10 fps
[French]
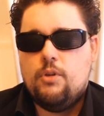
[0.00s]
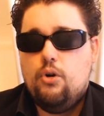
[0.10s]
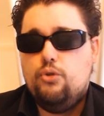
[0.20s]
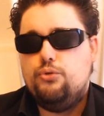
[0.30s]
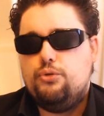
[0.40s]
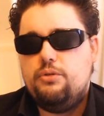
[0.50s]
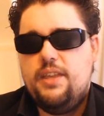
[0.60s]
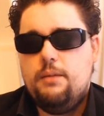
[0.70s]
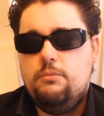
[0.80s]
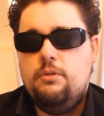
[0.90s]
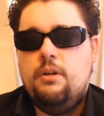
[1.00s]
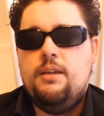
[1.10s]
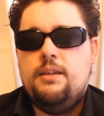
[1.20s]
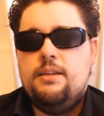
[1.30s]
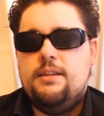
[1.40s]
En d'autres termes,
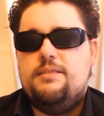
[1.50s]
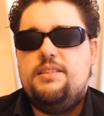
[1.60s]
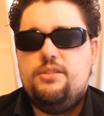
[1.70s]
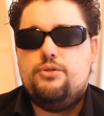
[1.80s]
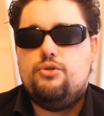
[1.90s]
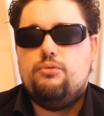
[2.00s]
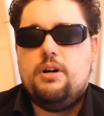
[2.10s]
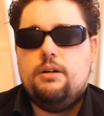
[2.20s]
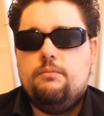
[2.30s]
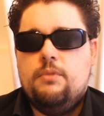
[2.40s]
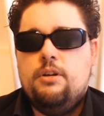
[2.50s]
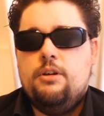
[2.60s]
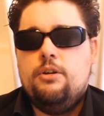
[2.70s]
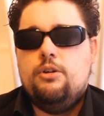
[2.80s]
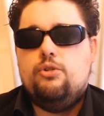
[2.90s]
dès ce soir,
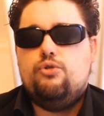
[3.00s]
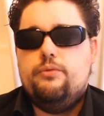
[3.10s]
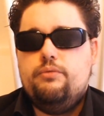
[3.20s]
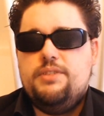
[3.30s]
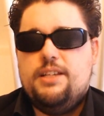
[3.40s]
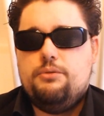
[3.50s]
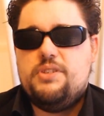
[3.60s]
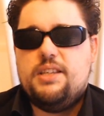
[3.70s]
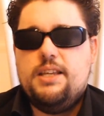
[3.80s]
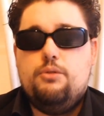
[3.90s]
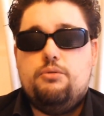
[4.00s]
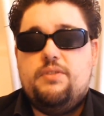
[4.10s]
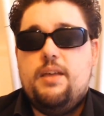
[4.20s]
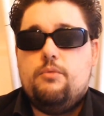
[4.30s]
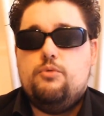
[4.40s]
je vous annoncerai le
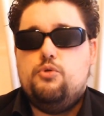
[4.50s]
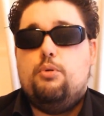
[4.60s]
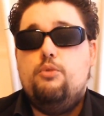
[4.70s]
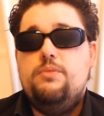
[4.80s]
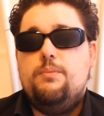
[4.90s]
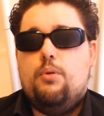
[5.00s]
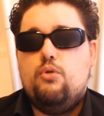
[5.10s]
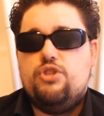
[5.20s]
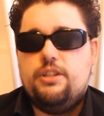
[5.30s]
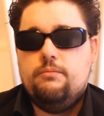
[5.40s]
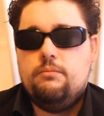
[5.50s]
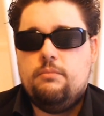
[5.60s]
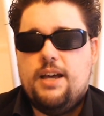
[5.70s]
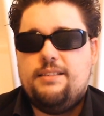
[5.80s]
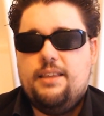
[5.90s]
thème du premier projet
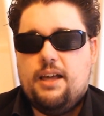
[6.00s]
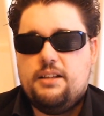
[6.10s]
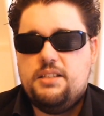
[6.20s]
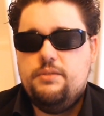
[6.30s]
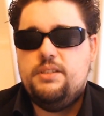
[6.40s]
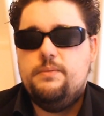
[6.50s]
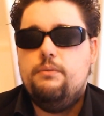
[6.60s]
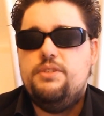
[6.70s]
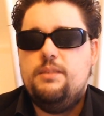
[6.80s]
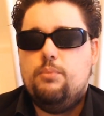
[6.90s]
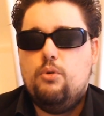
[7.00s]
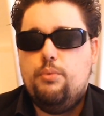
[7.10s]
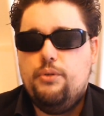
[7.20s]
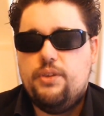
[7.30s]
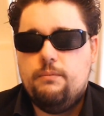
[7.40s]
interactif qui va vous être
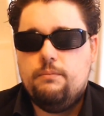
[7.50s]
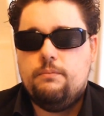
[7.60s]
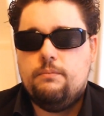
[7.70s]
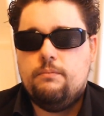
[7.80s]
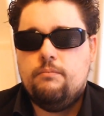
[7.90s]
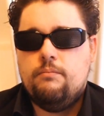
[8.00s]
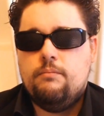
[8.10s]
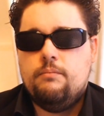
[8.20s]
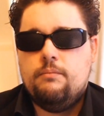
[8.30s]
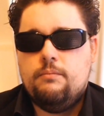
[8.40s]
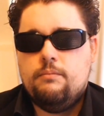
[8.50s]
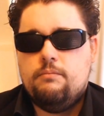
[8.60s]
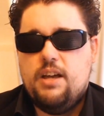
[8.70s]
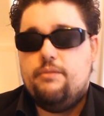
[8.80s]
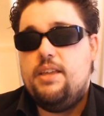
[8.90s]
proposé
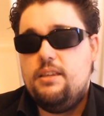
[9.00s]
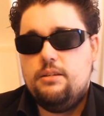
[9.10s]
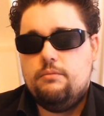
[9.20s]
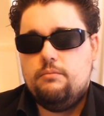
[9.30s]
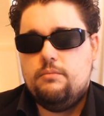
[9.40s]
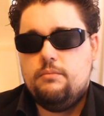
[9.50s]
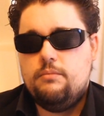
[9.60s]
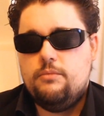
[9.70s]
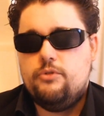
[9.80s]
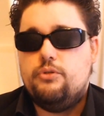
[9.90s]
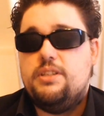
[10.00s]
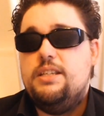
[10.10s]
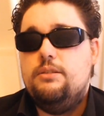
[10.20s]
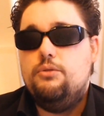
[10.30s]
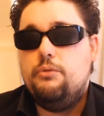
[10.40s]
avec ce
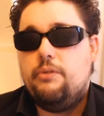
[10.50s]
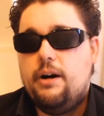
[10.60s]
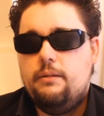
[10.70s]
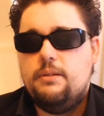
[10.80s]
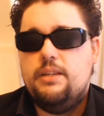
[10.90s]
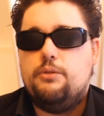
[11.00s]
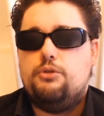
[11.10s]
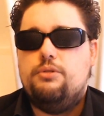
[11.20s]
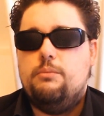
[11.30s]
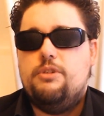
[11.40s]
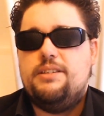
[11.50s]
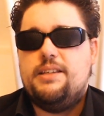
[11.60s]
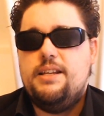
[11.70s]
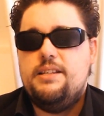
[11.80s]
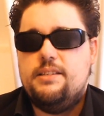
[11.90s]
qui devra éventuellement être
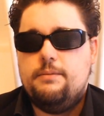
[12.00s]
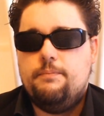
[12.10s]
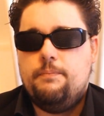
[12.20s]
réalisé.